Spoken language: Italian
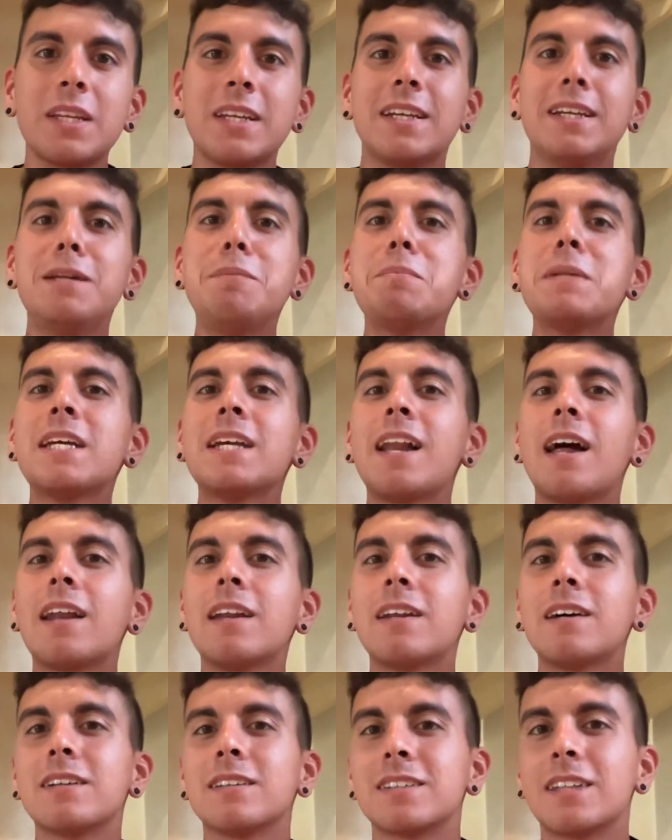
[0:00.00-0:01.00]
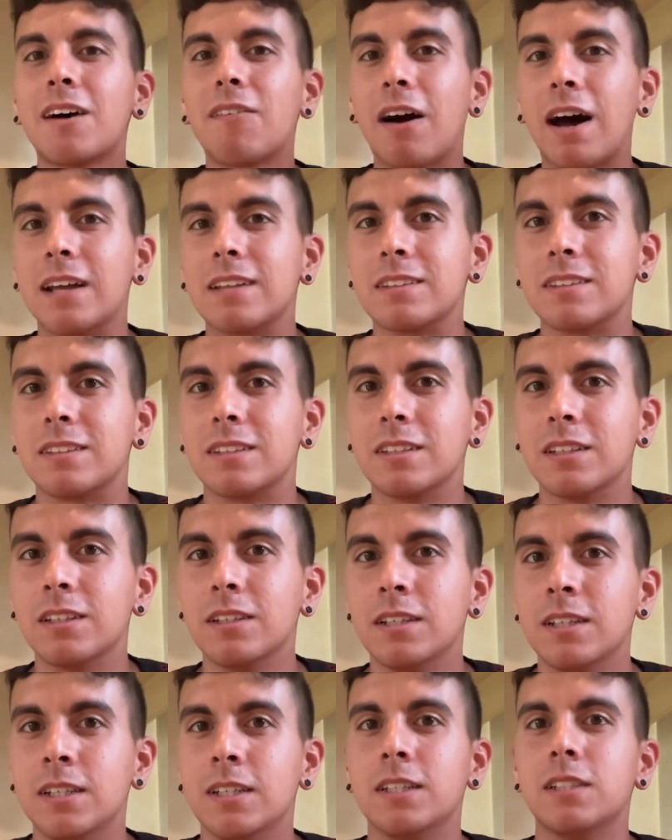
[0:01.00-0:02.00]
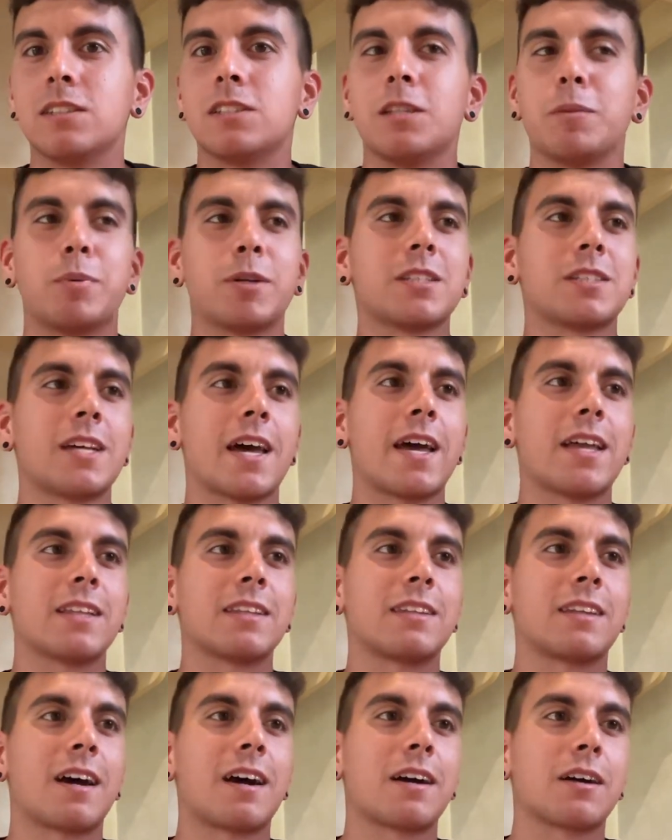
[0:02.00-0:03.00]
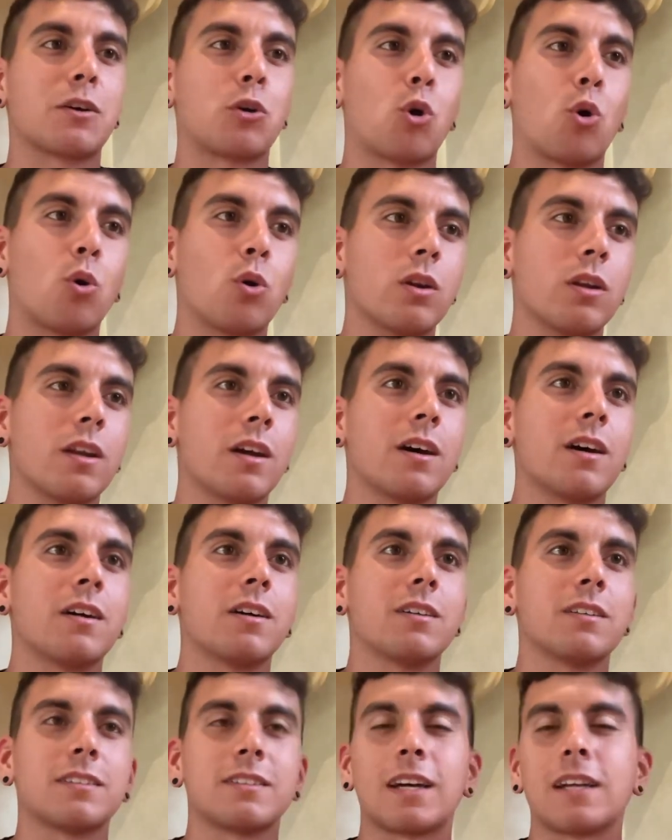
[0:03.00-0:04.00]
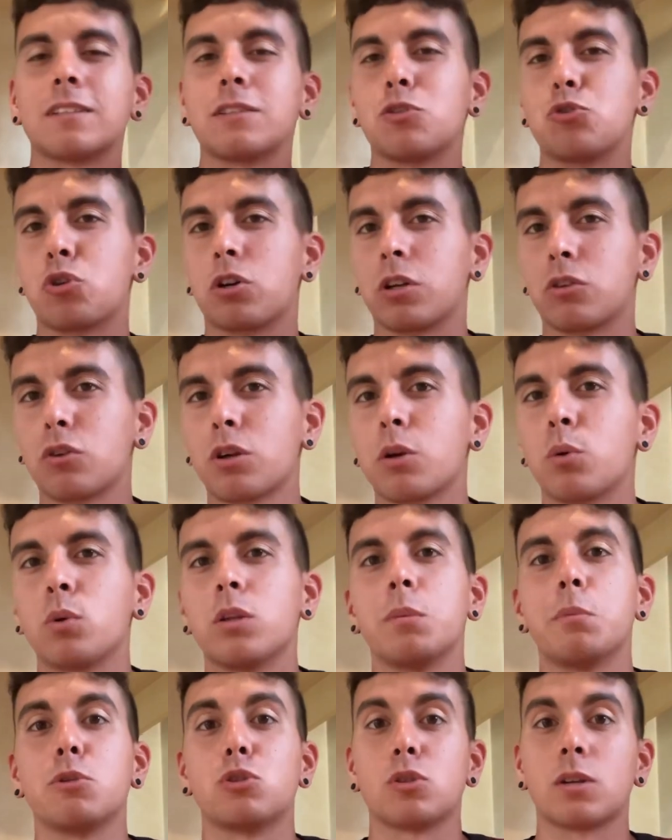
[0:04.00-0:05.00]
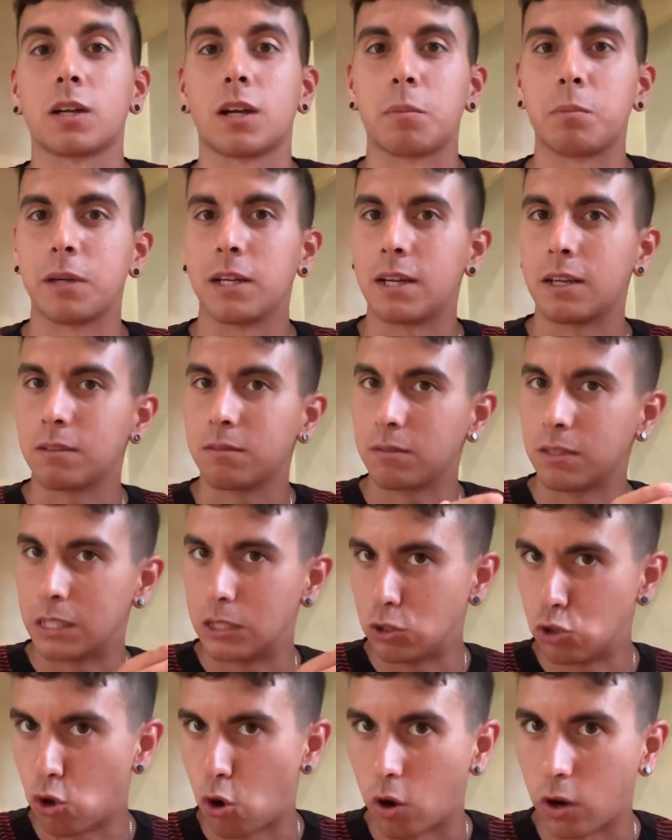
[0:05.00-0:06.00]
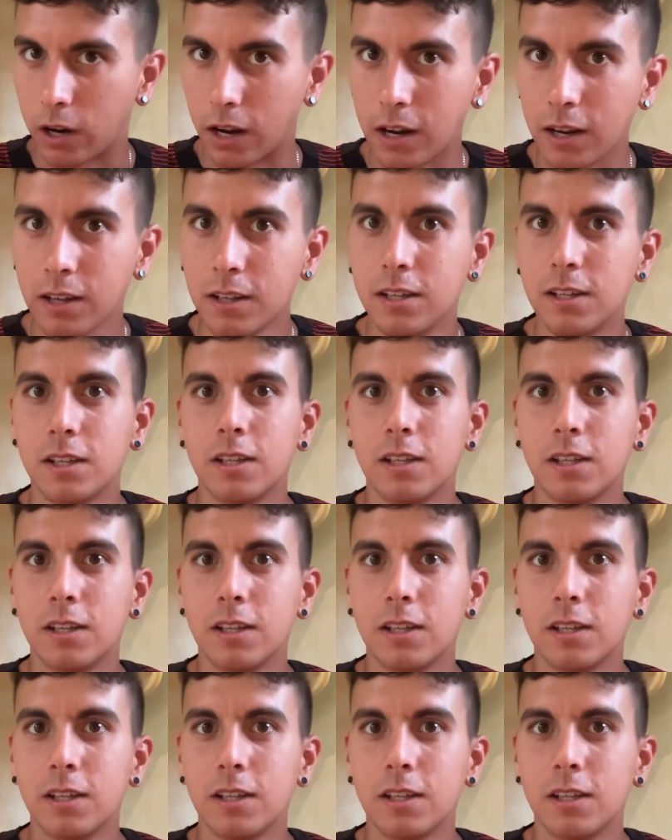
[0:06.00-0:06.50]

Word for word: Il Milan davanti si presenta con tanti giocatori, quindi bisogna capire chi gioca,